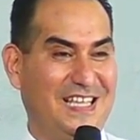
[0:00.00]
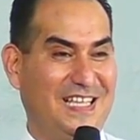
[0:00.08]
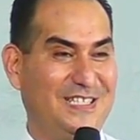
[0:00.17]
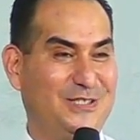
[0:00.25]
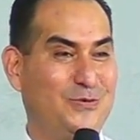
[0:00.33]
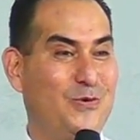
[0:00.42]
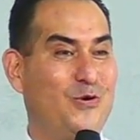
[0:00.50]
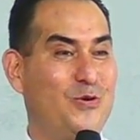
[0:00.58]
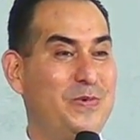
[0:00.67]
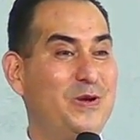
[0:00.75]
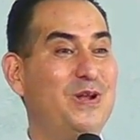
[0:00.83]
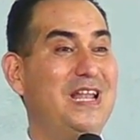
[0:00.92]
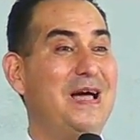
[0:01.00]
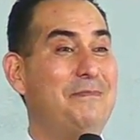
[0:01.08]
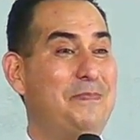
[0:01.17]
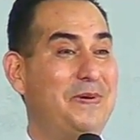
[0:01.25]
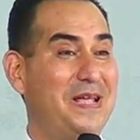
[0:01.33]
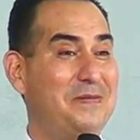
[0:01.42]
estuvo conmigo en
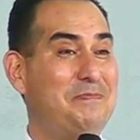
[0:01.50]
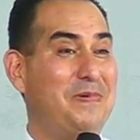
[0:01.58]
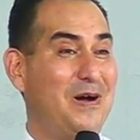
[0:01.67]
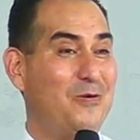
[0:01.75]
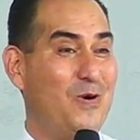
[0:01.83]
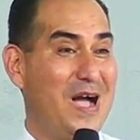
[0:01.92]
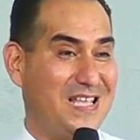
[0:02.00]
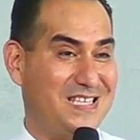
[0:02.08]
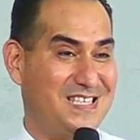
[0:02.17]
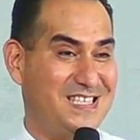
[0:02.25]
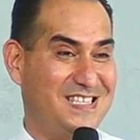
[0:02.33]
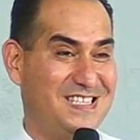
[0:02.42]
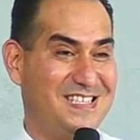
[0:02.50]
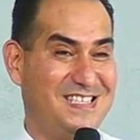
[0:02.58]
la prepa UAS.